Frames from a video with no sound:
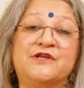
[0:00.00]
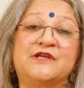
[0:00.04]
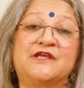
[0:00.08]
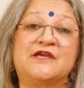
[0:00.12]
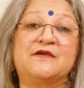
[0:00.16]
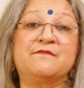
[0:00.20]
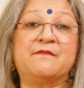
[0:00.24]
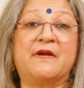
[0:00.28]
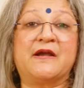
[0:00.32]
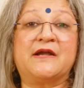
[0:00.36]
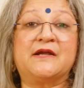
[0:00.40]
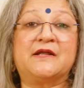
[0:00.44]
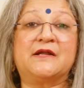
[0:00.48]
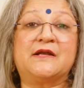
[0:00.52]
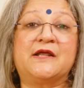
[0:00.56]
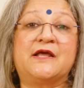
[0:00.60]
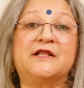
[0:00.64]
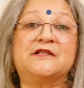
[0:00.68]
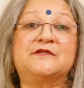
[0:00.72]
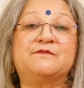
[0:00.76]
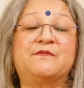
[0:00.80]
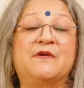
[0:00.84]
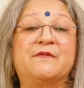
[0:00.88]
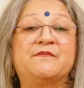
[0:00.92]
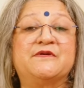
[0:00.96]
इनकी मेंटल
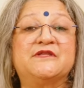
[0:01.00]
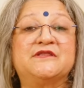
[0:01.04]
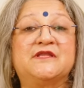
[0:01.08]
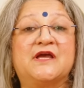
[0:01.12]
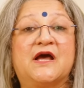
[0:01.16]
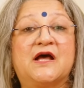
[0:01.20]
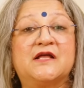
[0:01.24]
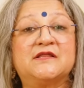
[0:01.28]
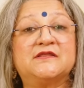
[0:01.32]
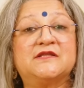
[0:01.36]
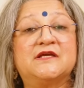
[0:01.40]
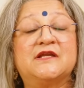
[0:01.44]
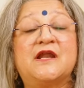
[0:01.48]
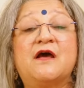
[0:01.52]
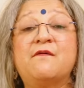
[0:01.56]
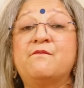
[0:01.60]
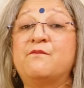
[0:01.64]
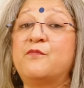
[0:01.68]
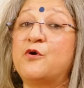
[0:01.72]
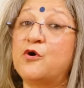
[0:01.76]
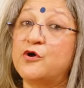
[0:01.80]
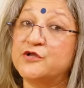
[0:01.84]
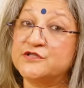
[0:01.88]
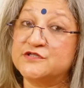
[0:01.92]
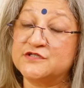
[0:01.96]
हेल्थ पे भी ध्यान देना
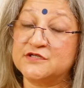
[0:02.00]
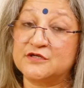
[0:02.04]
बहुत